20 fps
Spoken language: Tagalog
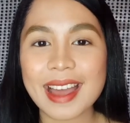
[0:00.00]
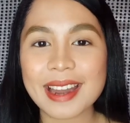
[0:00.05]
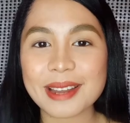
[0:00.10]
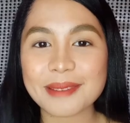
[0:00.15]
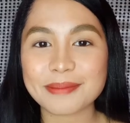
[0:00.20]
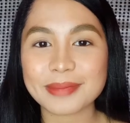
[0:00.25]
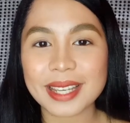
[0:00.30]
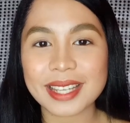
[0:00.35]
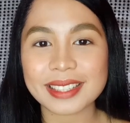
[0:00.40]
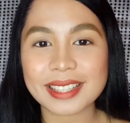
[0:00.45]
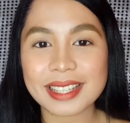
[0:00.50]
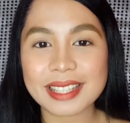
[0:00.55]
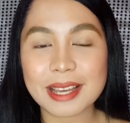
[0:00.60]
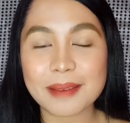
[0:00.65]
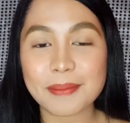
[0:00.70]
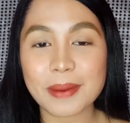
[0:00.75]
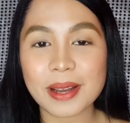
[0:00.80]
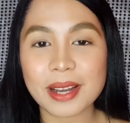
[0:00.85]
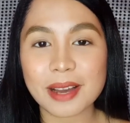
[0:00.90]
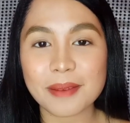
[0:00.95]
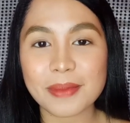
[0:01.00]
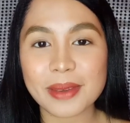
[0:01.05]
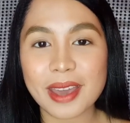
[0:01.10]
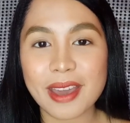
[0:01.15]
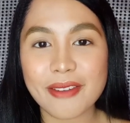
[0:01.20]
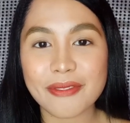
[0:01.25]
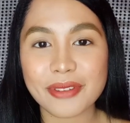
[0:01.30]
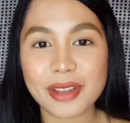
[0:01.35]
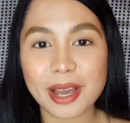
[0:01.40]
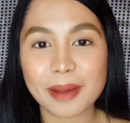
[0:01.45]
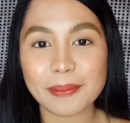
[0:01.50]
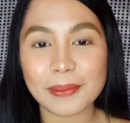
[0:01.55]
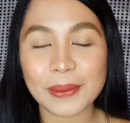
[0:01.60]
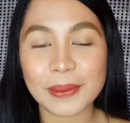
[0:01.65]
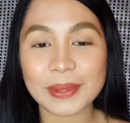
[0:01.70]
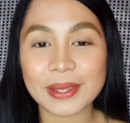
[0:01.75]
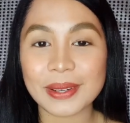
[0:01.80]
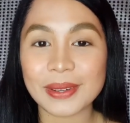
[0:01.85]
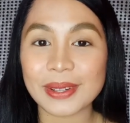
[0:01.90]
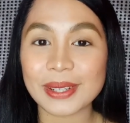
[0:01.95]
and updated kapag kami every
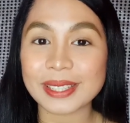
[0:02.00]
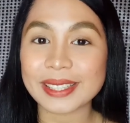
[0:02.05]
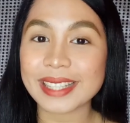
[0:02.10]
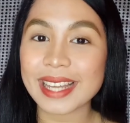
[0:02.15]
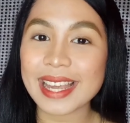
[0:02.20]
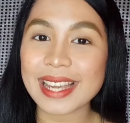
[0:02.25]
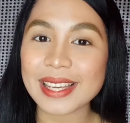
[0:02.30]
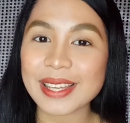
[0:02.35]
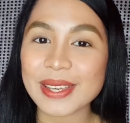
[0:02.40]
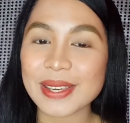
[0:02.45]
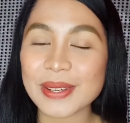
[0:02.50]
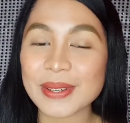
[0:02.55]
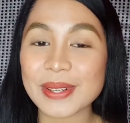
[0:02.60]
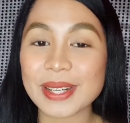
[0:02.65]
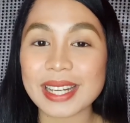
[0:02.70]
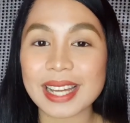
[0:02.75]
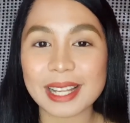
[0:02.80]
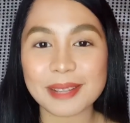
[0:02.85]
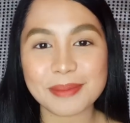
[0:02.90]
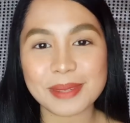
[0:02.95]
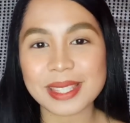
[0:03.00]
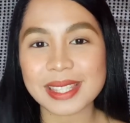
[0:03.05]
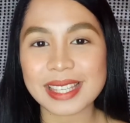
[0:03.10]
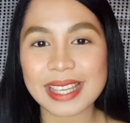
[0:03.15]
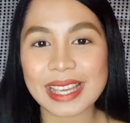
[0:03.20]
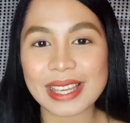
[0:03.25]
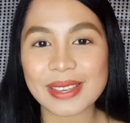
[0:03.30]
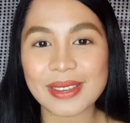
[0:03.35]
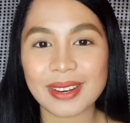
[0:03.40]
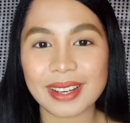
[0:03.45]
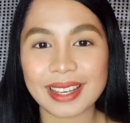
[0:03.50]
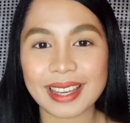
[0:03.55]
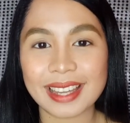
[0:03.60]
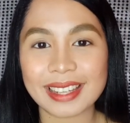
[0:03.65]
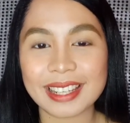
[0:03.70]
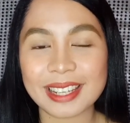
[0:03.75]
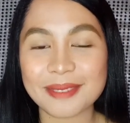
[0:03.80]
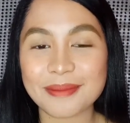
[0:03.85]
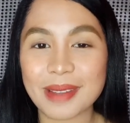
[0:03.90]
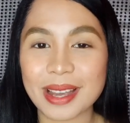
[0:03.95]
upload ako. Thank you and I'll be seeing you
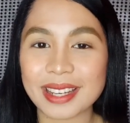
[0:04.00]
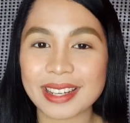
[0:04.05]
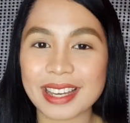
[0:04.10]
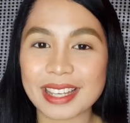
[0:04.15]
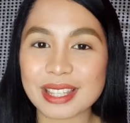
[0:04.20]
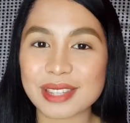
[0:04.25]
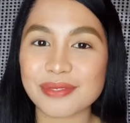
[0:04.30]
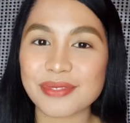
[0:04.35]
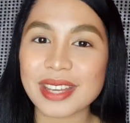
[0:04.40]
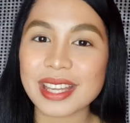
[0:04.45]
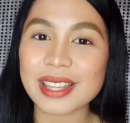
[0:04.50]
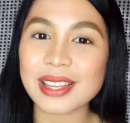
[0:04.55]
again in my next